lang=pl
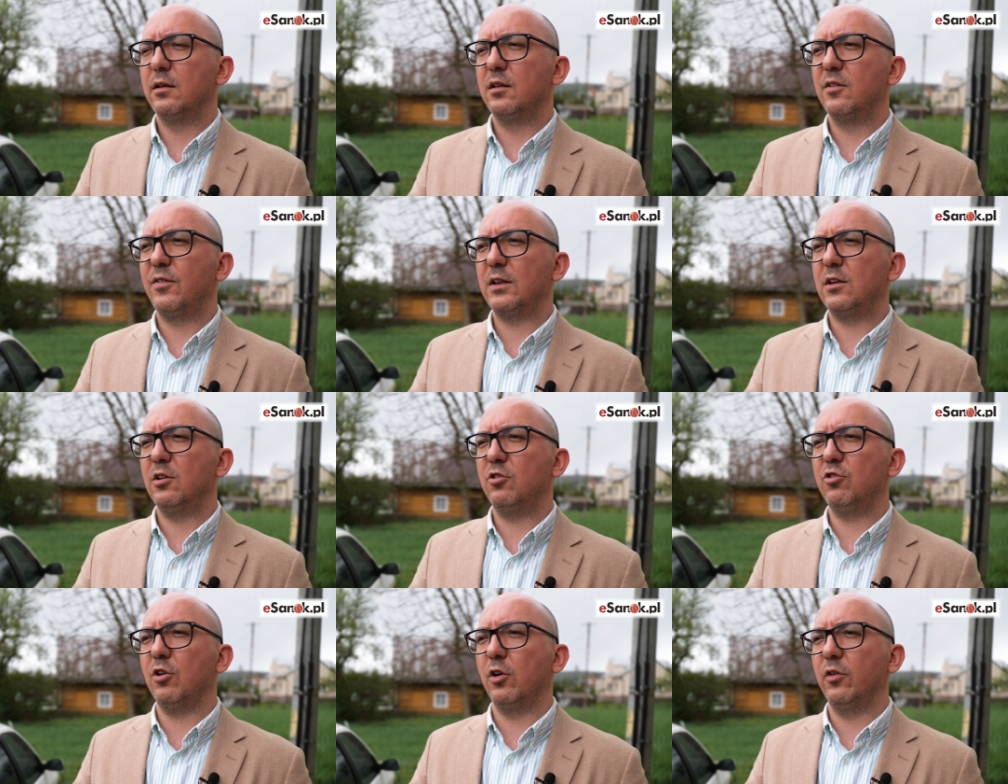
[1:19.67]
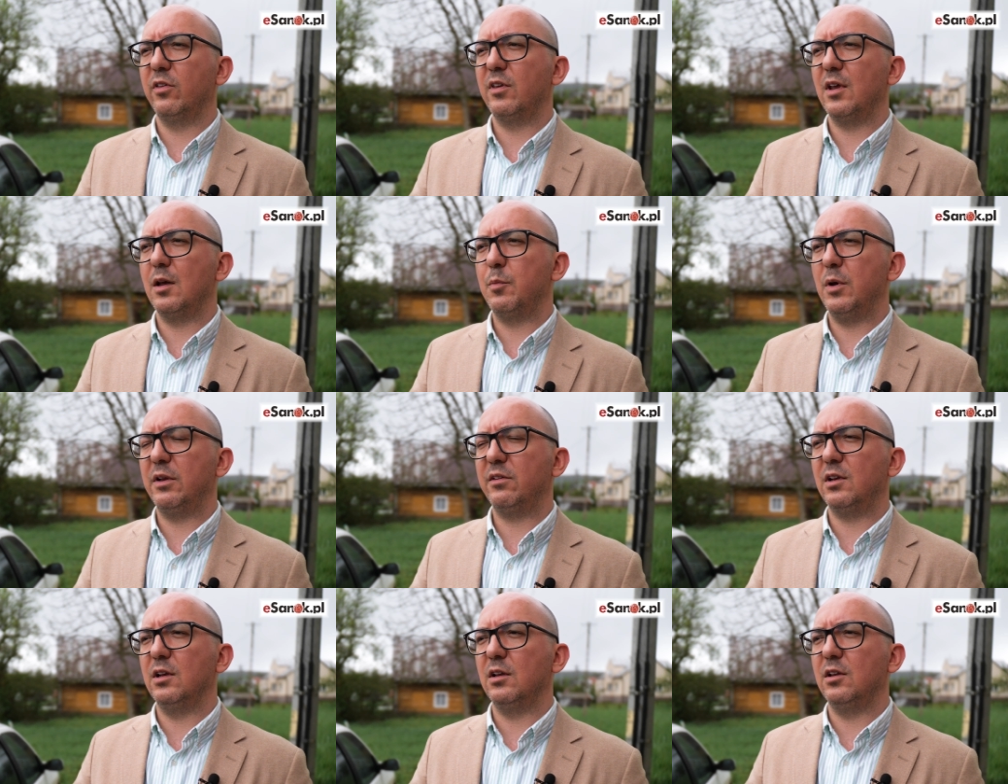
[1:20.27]

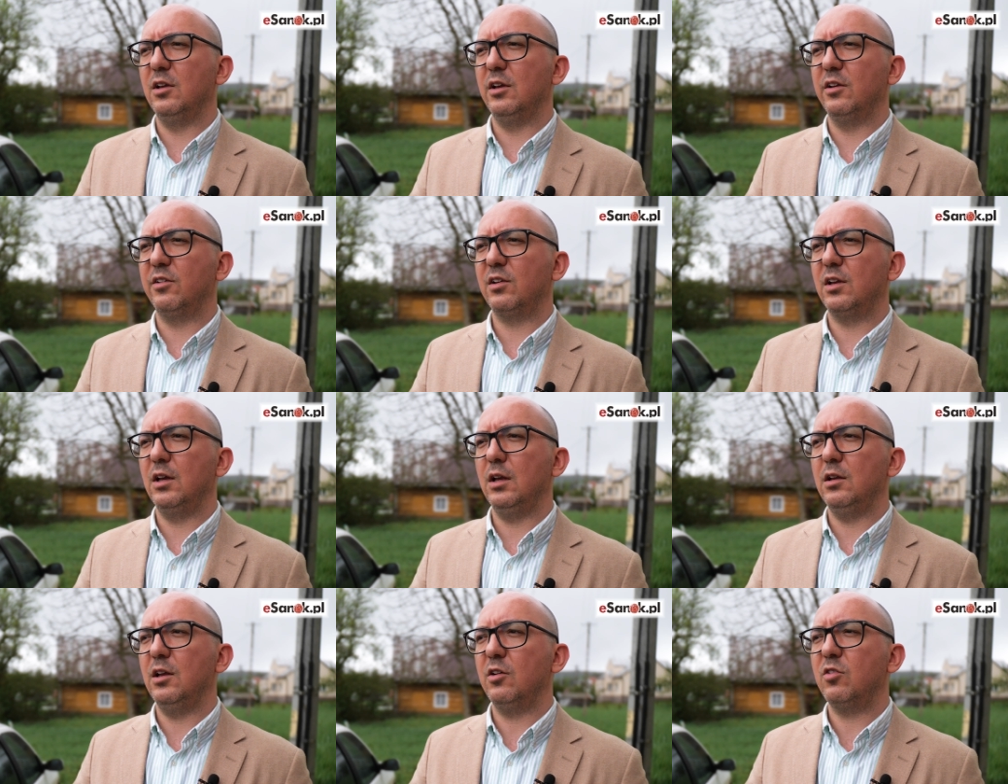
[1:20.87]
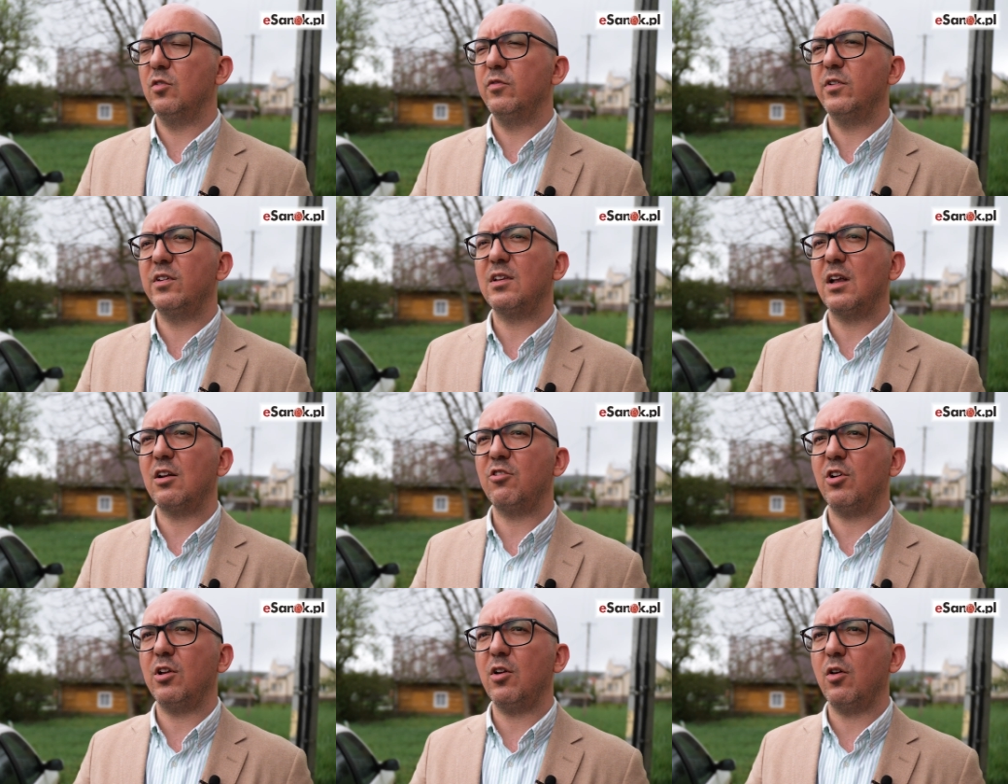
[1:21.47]
2000 Beskidnicki nie są
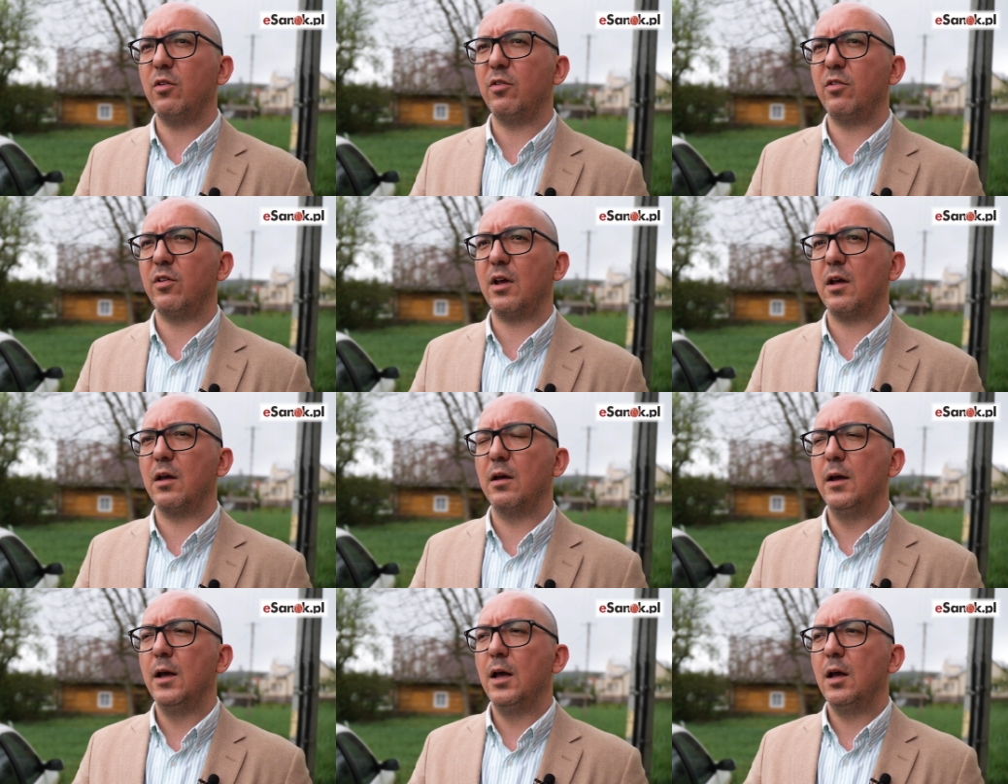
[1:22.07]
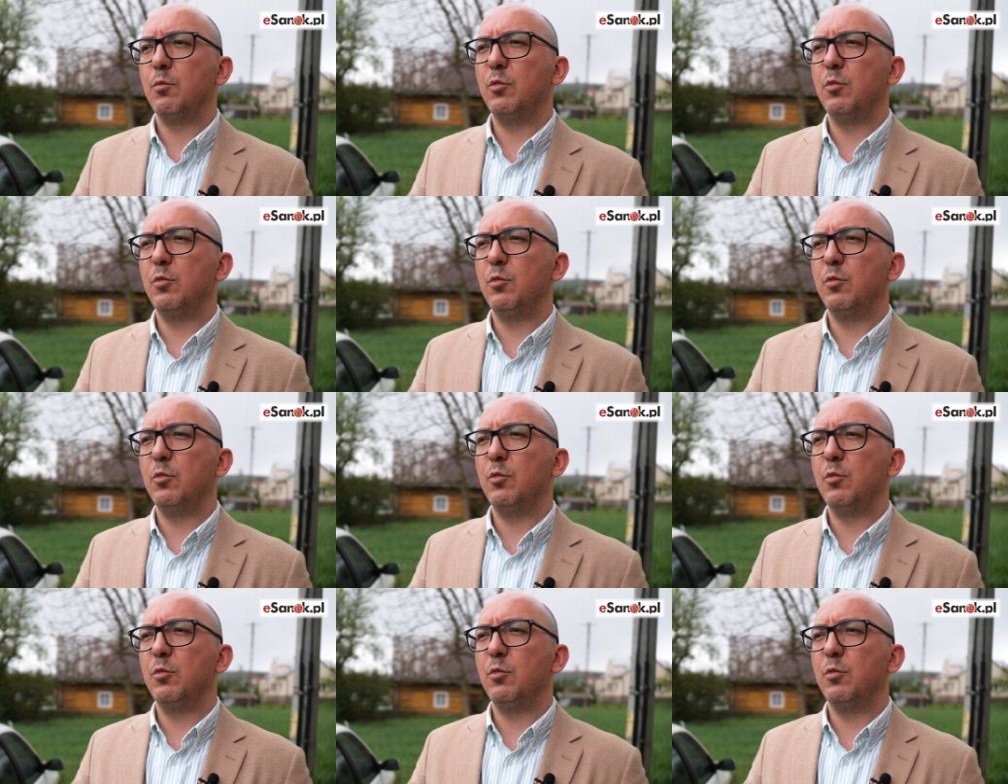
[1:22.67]
wystarczające.